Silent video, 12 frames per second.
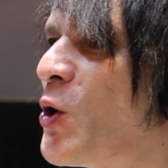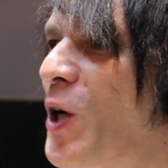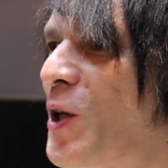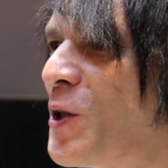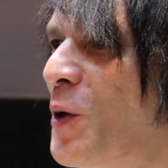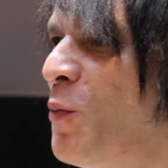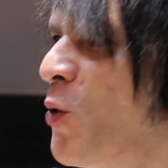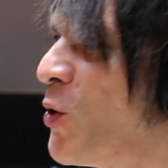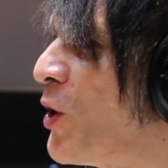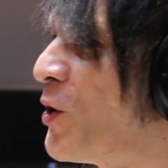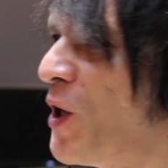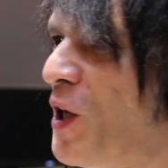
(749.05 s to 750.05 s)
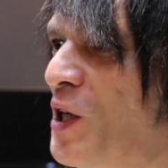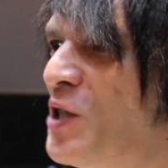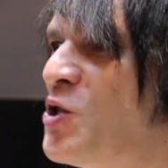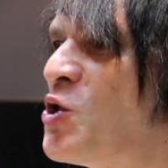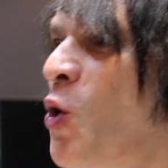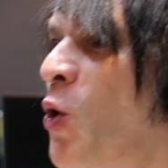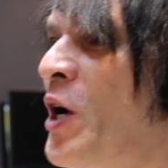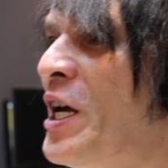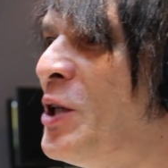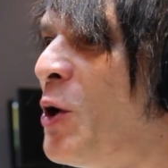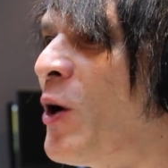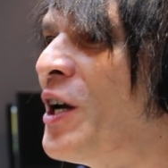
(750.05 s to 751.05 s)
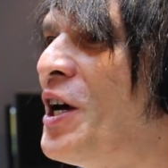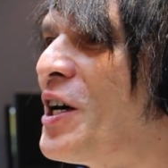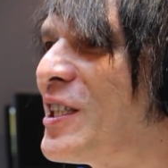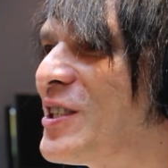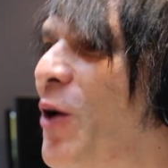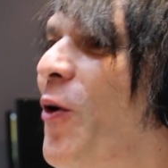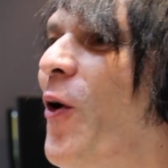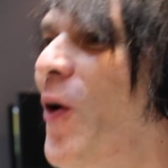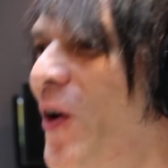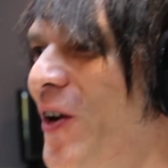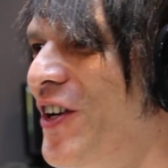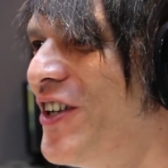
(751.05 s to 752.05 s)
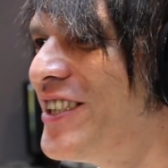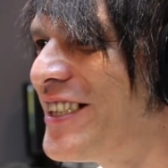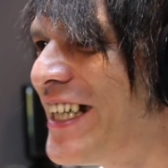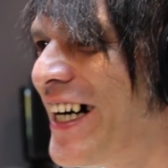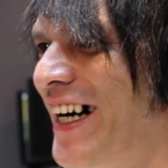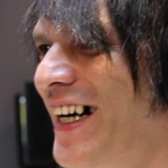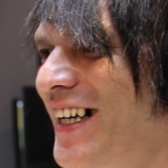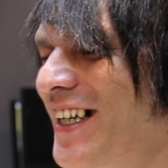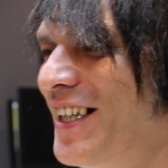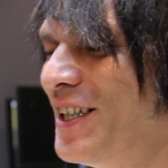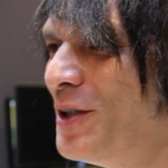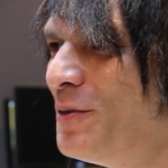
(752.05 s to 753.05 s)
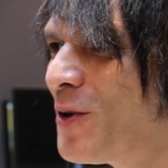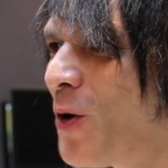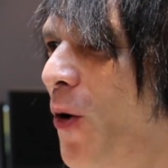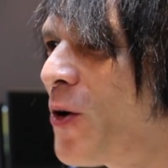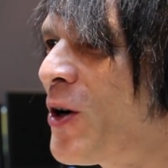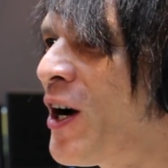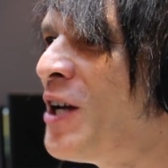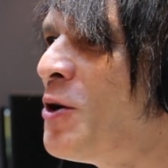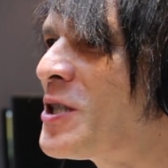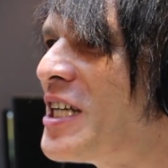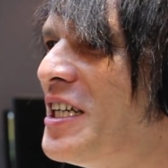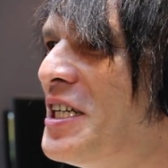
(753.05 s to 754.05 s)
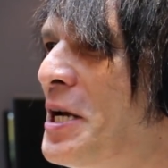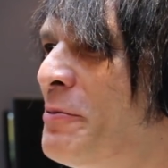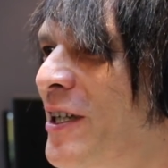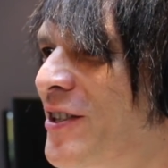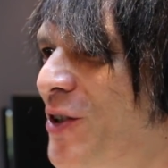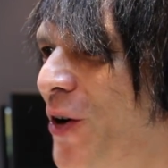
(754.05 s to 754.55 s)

億やったらもうだって1兆円とかなんかそういうさもう国家予算レベル